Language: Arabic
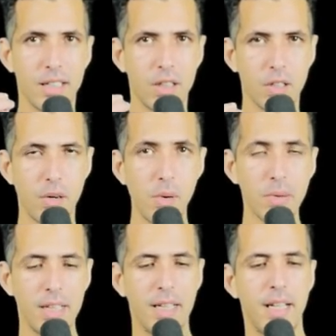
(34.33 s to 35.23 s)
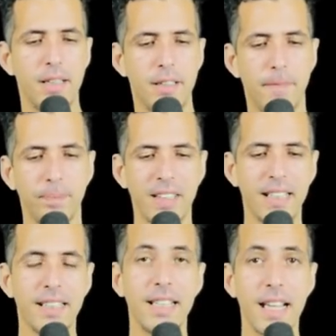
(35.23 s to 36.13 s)
الكود اللي عندي
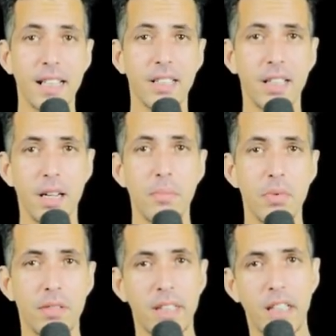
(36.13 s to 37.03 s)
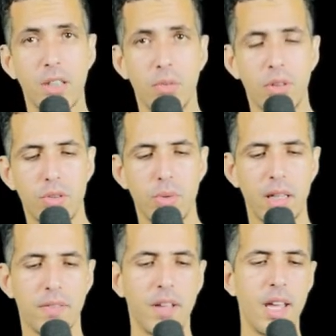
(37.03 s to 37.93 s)
عندي لات نمبر equal
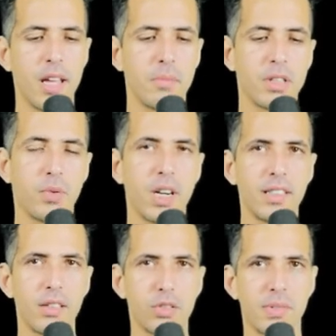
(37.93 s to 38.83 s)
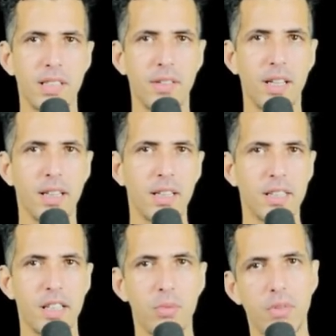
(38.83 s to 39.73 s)
12 ما تفوكاليزاوش بزاف على هذا لات
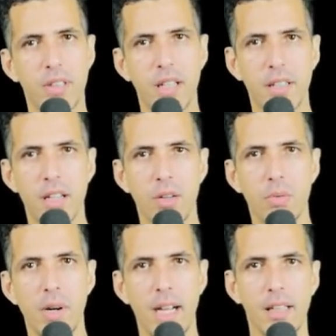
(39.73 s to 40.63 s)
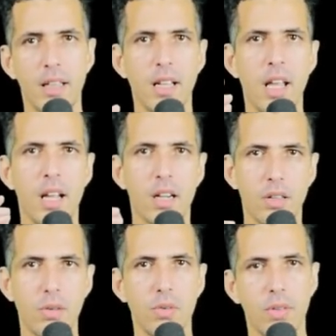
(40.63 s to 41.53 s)
كيورد لانه واحد
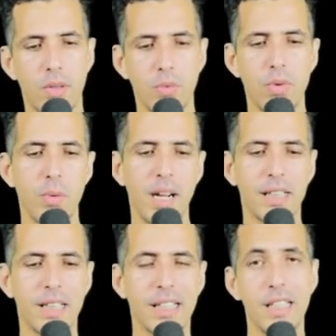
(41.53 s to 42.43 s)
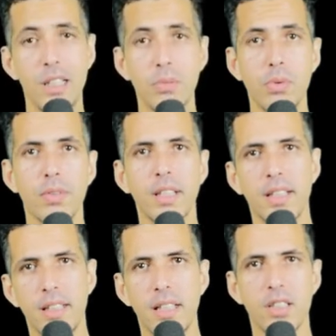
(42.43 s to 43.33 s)
الكو هو واحد
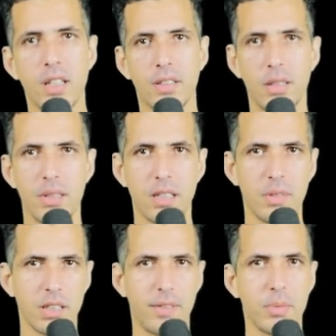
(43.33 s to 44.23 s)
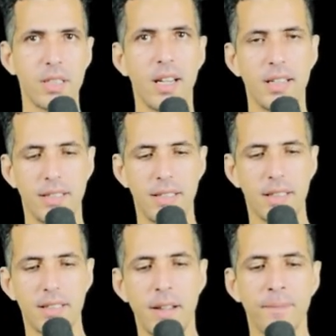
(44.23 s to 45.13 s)
الكيورد ديال جافا سكريبت اكما سكريبت 6